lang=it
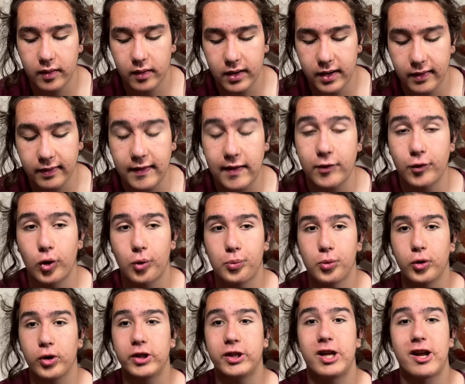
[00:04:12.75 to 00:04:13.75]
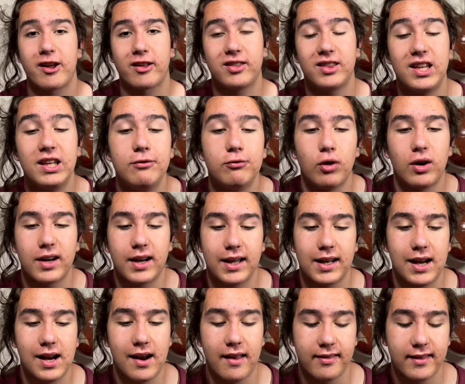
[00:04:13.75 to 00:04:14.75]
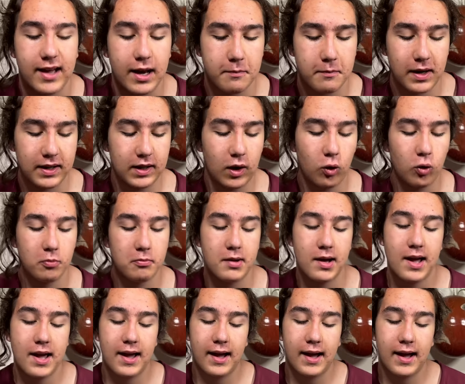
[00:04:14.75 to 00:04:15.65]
rendendolo più interattivo anche nella schermata home